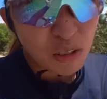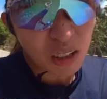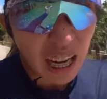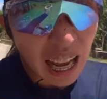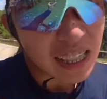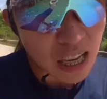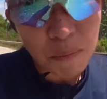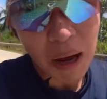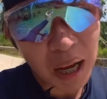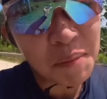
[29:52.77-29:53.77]
So, nang
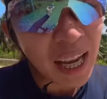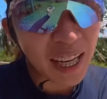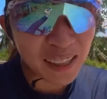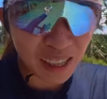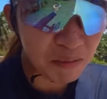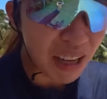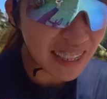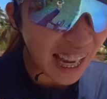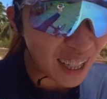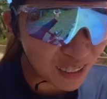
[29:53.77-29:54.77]
hassle pa kami ngayon ng ibang
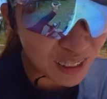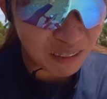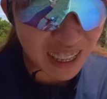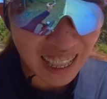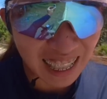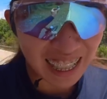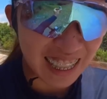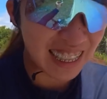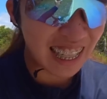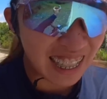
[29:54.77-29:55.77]
tao, di ba?
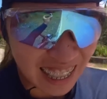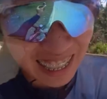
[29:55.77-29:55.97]
Nakakahiya.